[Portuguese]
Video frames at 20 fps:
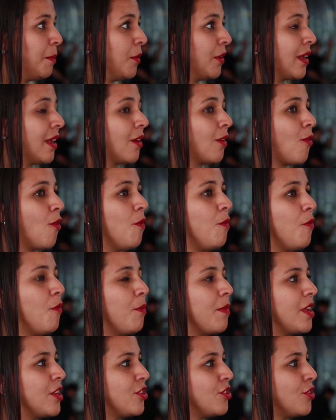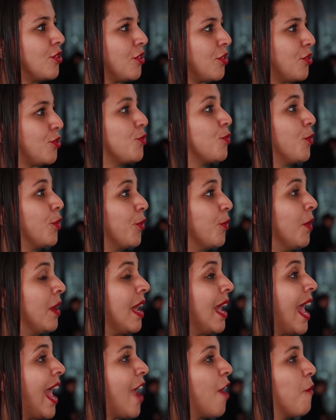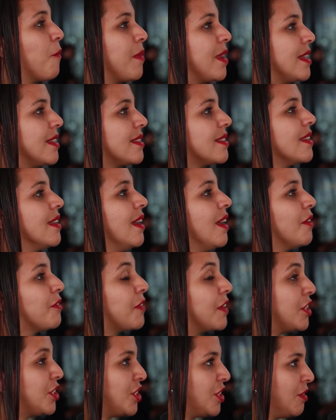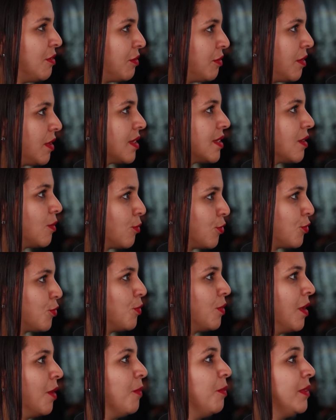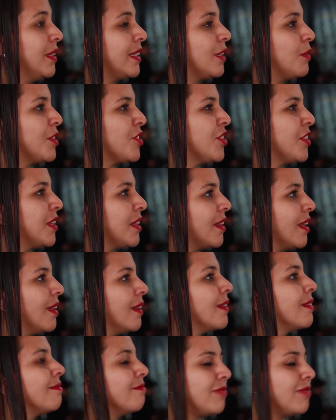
Porque como o mês de junho é um mês festivo a São João, então a gente tem,